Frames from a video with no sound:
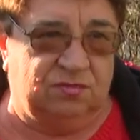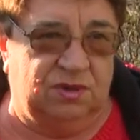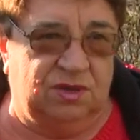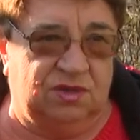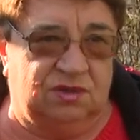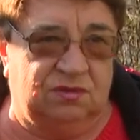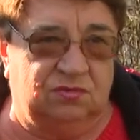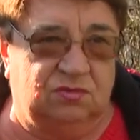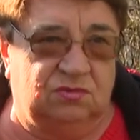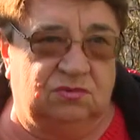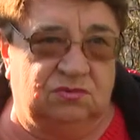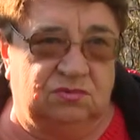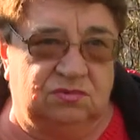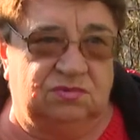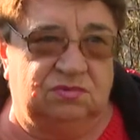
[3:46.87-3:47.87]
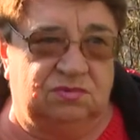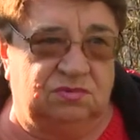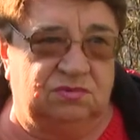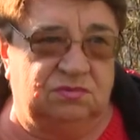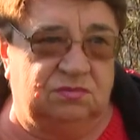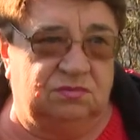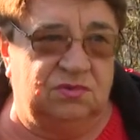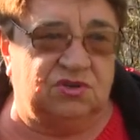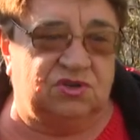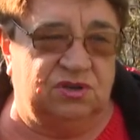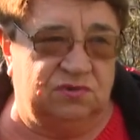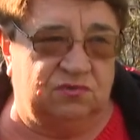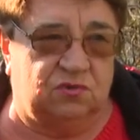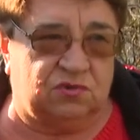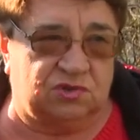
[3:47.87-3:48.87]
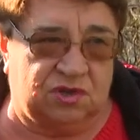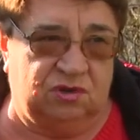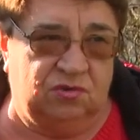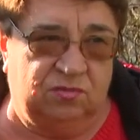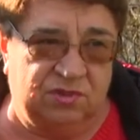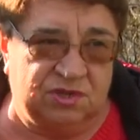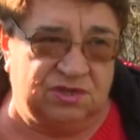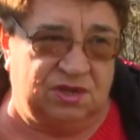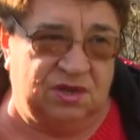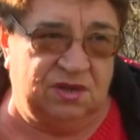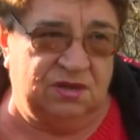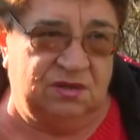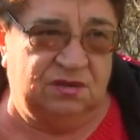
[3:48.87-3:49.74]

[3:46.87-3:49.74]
Поэтому а мы жили в Курской области.